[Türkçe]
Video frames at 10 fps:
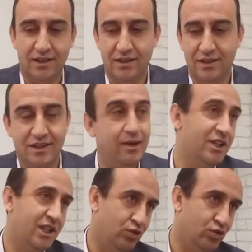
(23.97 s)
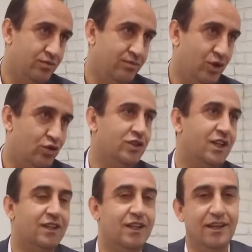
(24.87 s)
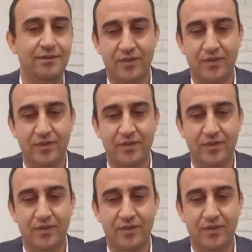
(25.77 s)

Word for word: e, tebrik ediyorum öncelikle.